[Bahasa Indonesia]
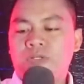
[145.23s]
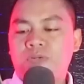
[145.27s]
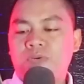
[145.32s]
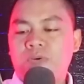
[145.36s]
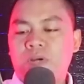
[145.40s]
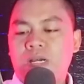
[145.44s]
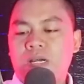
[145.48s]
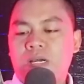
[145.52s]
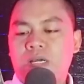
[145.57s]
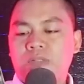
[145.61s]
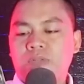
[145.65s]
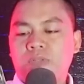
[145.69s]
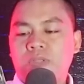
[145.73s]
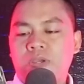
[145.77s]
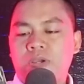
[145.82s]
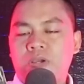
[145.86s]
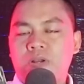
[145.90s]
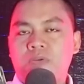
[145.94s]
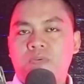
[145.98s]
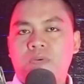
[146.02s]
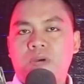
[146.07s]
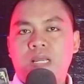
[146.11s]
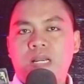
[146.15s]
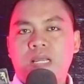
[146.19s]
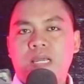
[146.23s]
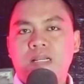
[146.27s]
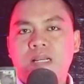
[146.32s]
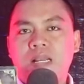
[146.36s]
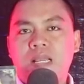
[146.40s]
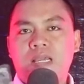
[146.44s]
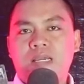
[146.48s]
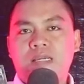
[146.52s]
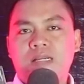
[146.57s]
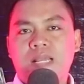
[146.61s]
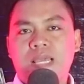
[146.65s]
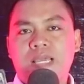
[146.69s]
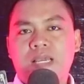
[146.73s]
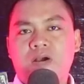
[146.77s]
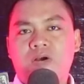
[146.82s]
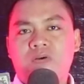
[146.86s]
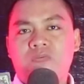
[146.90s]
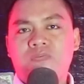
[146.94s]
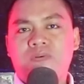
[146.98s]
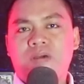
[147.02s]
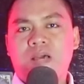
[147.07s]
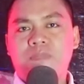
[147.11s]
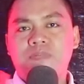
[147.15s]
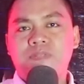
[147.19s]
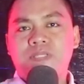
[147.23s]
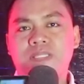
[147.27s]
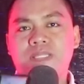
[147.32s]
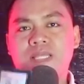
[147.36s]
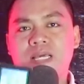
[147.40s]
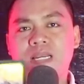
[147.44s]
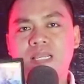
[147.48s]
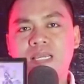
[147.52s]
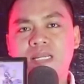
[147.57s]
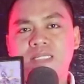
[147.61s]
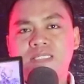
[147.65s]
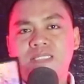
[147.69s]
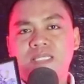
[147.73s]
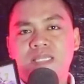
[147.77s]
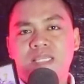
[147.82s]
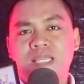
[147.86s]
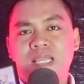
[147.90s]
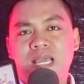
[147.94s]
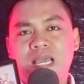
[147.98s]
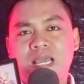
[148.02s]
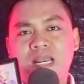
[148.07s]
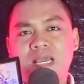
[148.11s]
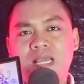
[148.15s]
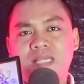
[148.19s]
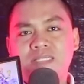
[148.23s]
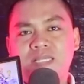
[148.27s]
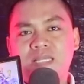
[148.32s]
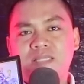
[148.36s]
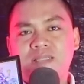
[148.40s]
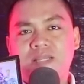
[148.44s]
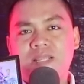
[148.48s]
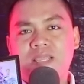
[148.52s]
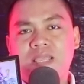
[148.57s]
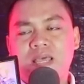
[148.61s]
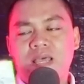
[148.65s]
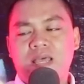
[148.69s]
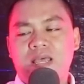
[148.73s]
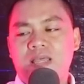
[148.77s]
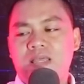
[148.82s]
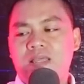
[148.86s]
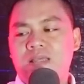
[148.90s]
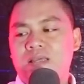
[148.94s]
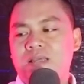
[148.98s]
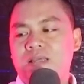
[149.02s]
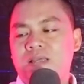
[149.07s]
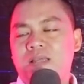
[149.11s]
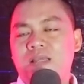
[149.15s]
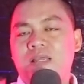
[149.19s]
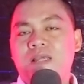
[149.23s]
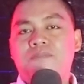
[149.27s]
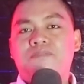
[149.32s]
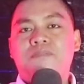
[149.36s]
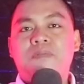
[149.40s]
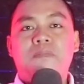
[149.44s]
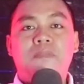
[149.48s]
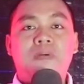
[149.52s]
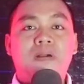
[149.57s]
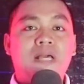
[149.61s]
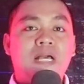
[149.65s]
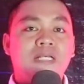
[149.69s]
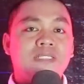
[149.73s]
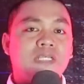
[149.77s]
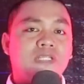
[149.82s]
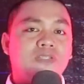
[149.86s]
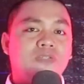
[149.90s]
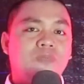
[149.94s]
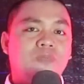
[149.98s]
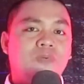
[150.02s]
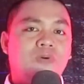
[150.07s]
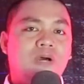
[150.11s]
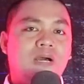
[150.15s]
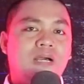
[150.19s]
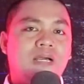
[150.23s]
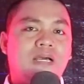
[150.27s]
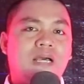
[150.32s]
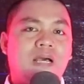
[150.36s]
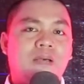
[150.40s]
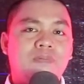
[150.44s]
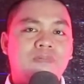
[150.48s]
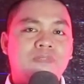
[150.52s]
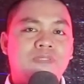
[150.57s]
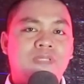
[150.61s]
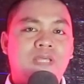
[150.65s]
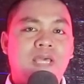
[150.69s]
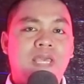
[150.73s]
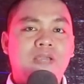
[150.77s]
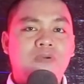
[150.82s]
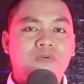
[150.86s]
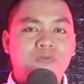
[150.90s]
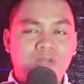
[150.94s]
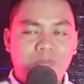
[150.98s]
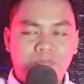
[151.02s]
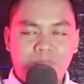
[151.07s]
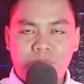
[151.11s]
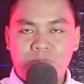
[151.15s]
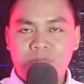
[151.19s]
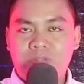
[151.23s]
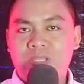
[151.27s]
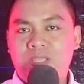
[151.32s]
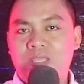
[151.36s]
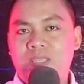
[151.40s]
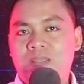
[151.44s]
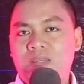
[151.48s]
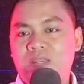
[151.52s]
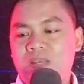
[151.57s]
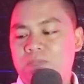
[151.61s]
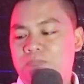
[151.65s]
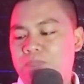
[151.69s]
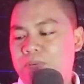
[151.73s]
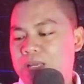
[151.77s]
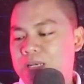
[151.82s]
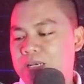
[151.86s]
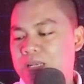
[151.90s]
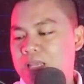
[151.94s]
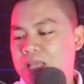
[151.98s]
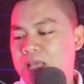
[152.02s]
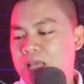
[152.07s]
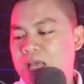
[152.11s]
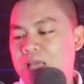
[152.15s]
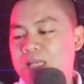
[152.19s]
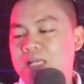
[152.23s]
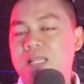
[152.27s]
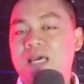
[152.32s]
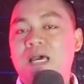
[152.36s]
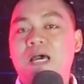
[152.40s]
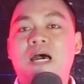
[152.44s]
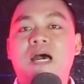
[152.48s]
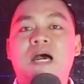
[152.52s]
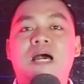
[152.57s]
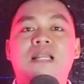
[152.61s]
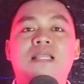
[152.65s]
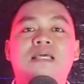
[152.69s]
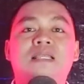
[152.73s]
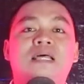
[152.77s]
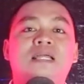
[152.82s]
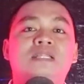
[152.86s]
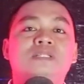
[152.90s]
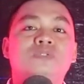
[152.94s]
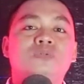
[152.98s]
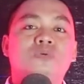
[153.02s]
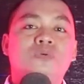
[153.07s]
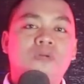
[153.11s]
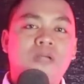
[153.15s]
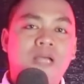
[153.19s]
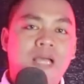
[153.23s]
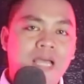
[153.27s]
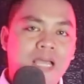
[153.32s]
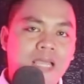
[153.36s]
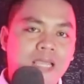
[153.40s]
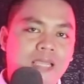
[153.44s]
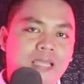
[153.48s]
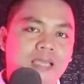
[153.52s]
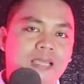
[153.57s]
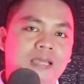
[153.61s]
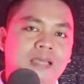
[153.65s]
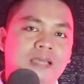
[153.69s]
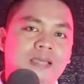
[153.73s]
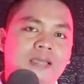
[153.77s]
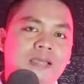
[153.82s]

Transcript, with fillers: kedua, kartu yang keluar adalah Knight of Cups. Kita lihat di sini ada kesatria, Memegang satu buah kaps naik kuda putih. Di depannya ada aliran sungai.